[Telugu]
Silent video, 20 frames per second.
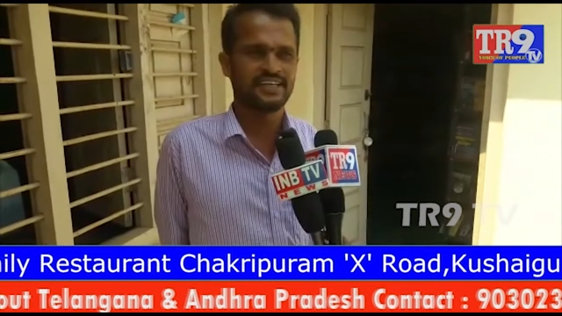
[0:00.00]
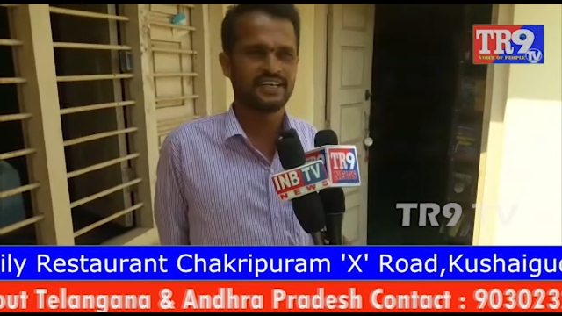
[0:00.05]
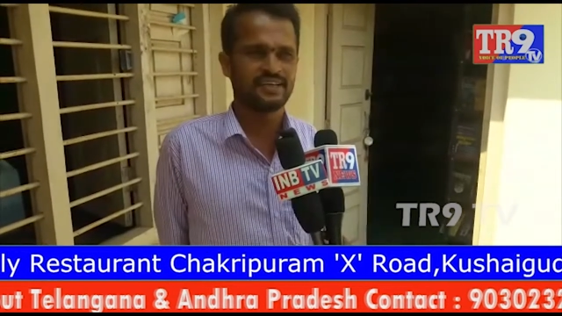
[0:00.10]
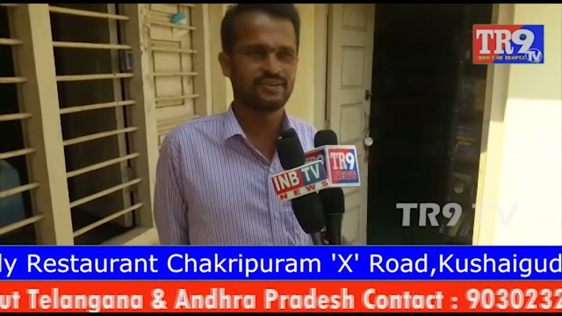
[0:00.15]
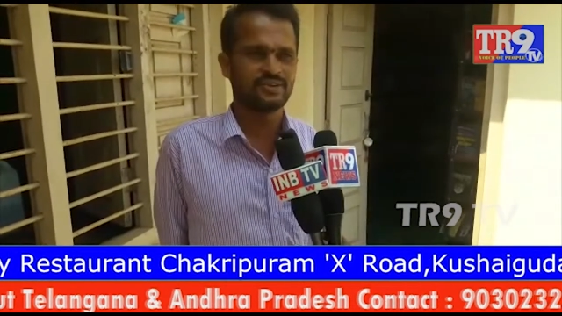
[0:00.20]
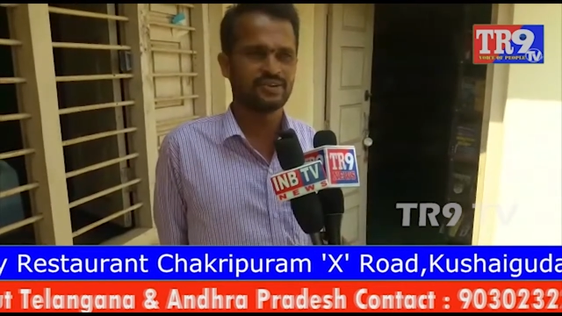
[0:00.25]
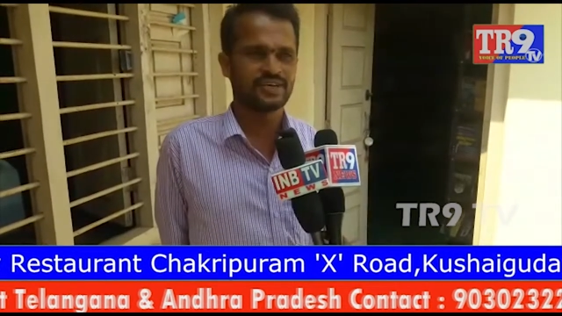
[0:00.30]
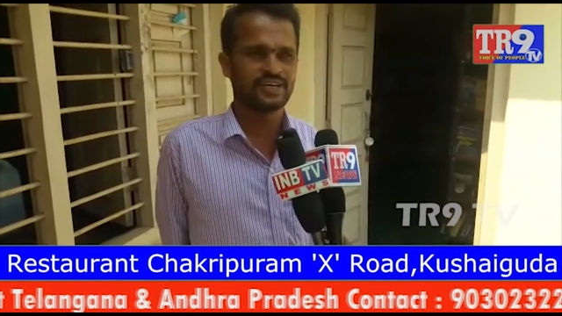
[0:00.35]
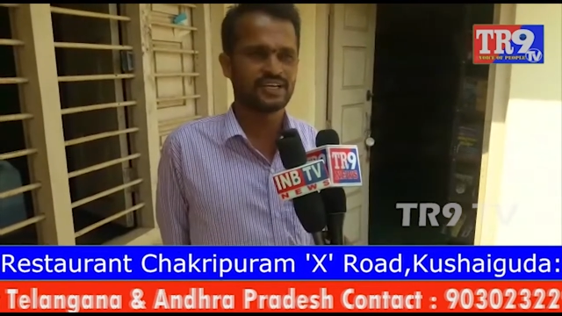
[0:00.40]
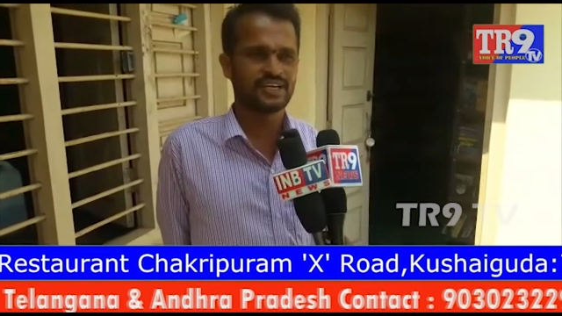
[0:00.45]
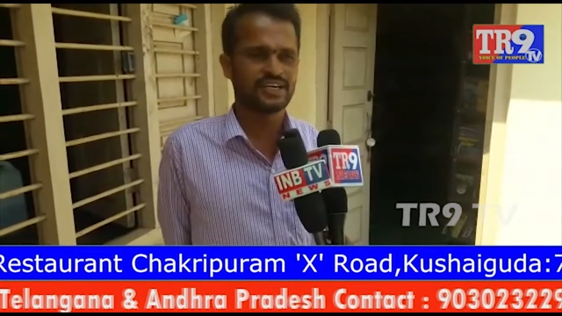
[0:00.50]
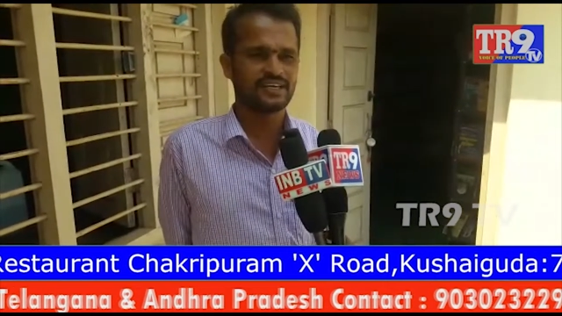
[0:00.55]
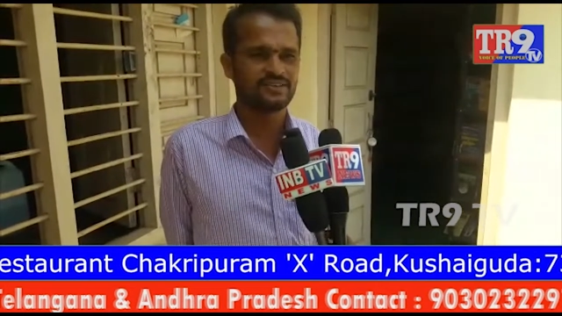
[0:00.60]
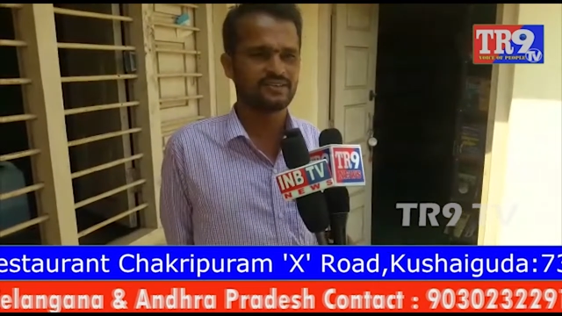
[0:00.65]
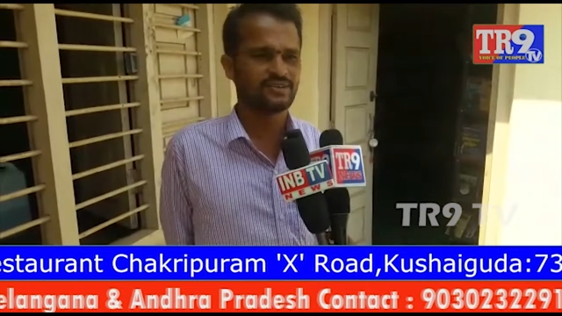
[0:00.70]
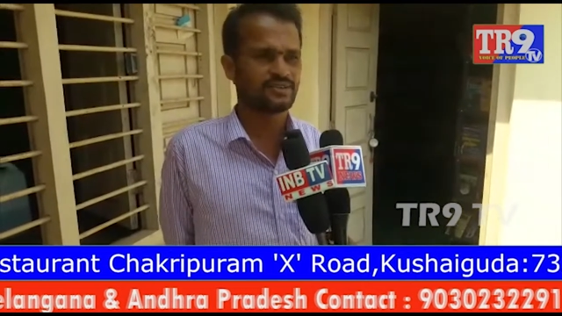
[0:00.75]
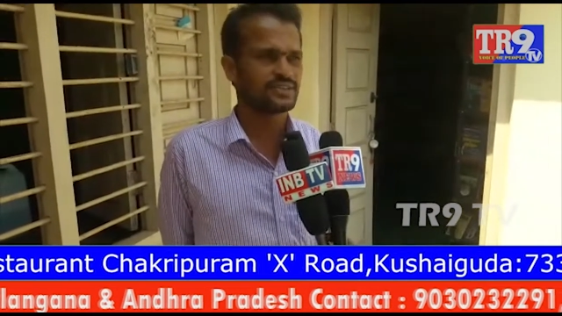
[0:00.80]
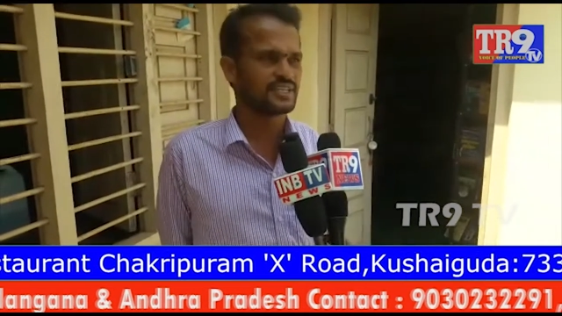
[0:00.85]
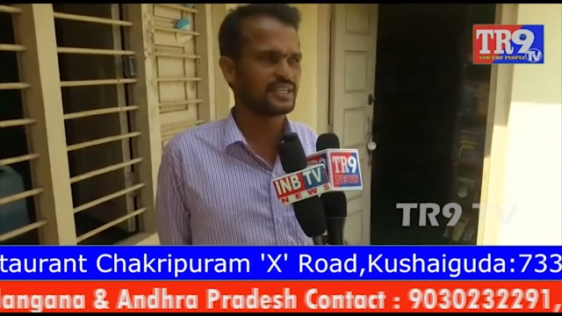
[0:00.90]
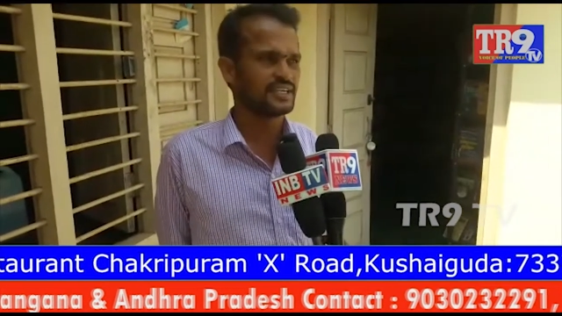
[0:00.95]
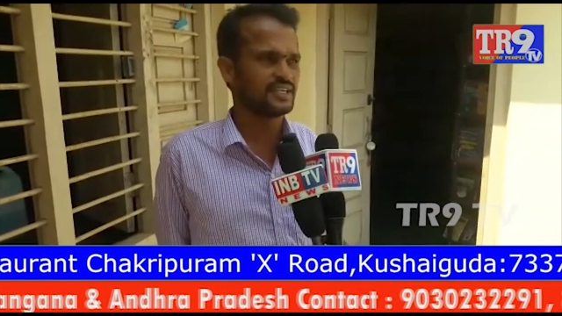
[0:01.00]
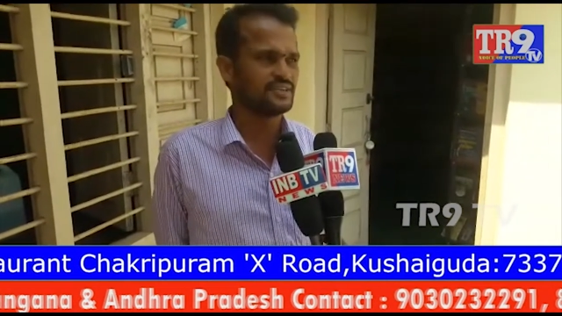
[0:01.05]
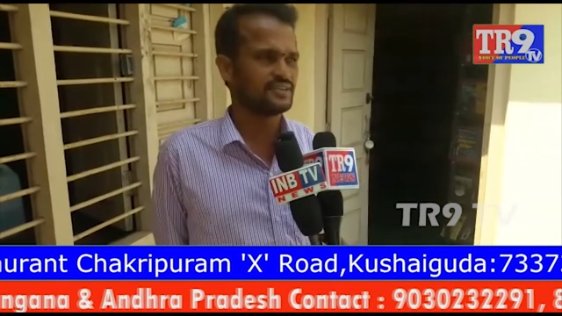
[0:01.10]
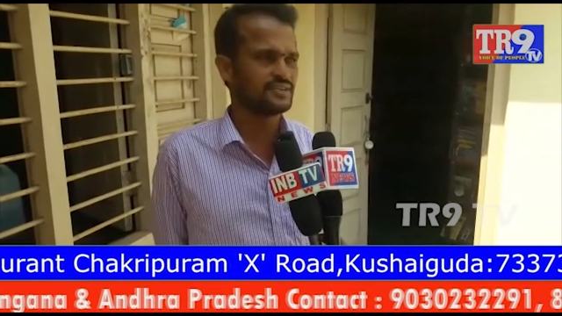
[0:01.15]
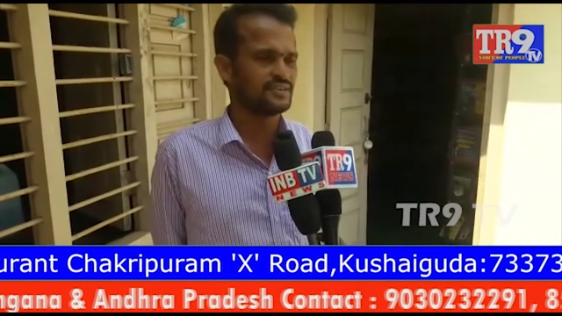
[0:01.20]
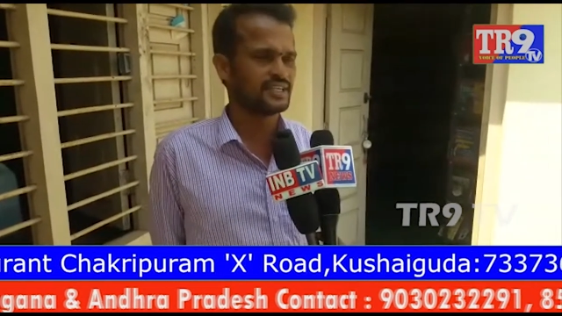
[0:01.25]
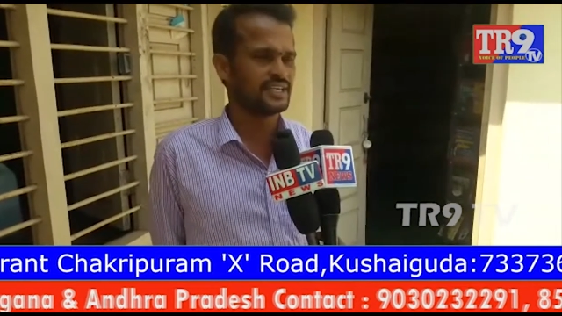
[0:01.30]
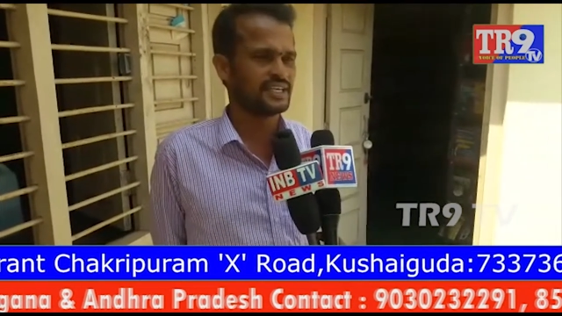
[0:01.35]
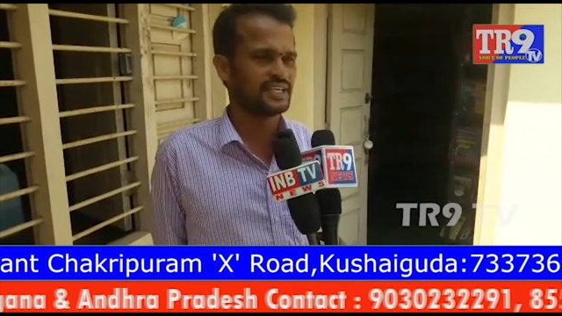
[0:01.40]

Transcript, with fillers: ఏ ఒక్క నాదుడు వస్తలేడు